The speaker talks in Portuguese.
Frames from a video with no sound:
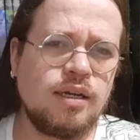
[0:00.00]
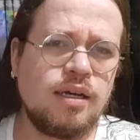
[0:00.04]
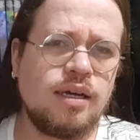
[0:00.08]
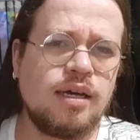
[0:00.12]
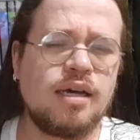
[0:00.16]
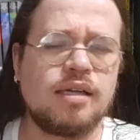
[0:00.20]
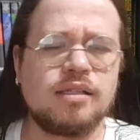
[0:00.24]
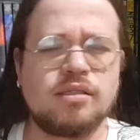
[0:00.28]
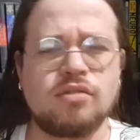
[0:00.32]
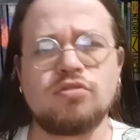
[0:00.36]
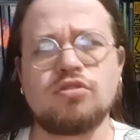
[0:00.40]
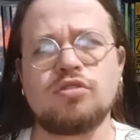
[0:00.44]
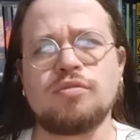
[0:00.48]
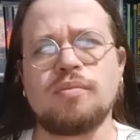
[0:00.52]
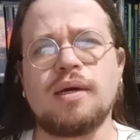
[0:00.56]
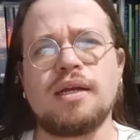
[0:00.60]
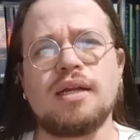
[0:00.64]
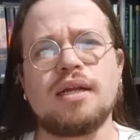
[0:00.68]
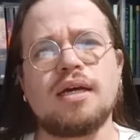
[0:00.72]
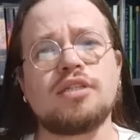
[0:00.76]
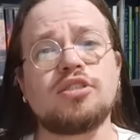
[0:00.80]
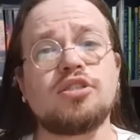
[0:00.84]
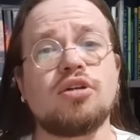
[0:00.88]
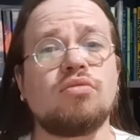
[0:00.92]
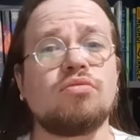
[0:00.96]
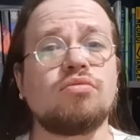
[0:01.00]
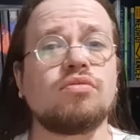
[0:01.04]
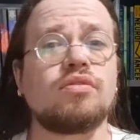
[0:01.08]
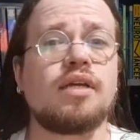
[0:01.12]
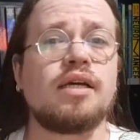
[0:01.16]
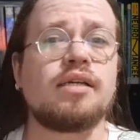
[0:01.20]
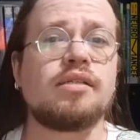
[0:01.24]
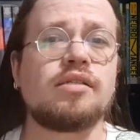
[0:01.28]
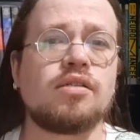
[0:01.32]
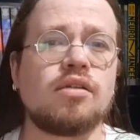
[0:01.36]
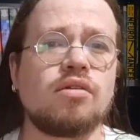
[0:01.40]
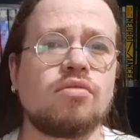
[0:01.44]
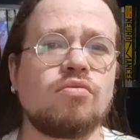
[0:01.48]
Reação de Maillard
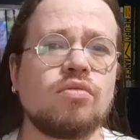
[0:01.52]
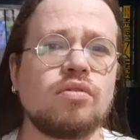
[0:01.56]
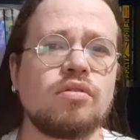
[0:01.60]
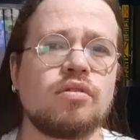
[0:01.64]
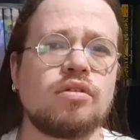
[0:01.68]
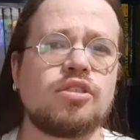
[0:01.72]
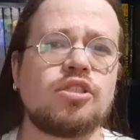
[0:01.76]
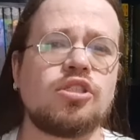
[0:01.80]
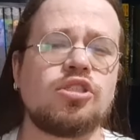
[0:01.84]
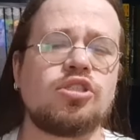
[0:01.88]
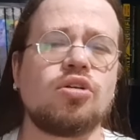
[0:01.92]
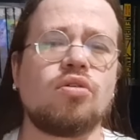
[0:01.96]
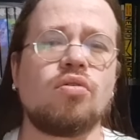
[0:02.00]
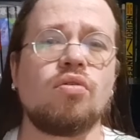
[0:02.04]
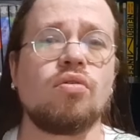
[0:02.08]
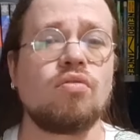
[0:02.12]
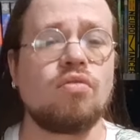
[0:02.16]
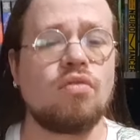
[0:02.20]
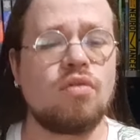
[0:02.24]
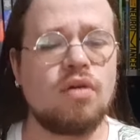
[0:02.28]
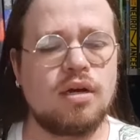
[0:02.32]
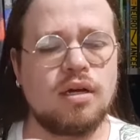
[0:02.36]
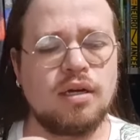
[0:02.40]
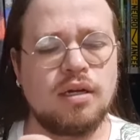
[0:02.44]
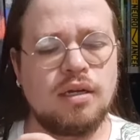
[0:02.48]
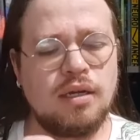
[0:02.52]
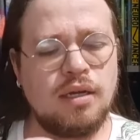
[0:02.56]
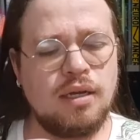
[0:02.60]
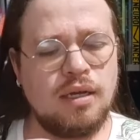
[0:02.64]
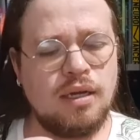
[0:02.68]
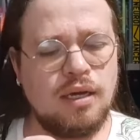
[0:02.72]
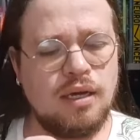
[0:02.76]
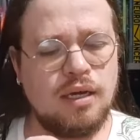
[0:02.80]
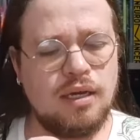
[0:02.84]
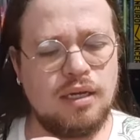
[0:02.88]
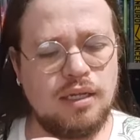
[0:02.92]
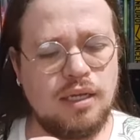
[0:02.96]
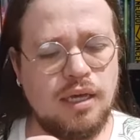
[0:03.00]
acontece quando a gente coloca
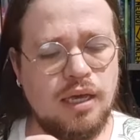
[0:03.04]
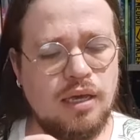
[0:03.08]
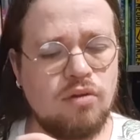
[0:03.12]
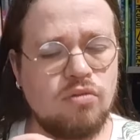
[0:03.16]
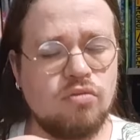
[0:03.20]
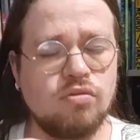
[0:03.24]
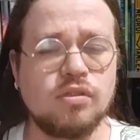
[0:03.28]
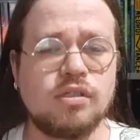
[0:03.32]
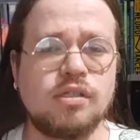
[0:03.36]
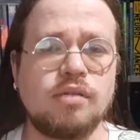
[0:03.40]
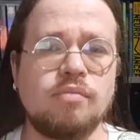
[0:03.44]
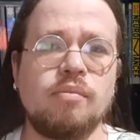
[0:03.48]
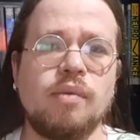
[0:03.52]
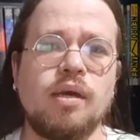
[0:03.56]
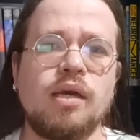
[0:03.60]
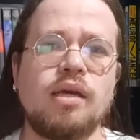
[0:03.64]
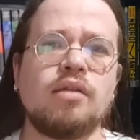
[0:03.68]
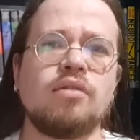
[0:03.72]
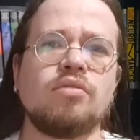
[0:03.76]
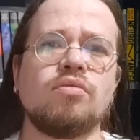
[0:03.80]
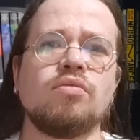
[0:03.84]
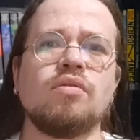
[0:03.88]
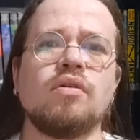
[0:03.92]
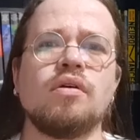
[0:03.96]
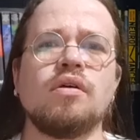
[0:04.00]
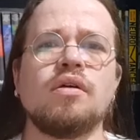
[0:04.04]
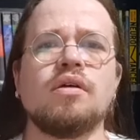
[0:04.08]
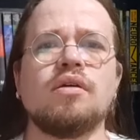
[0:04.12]
ali em cozimento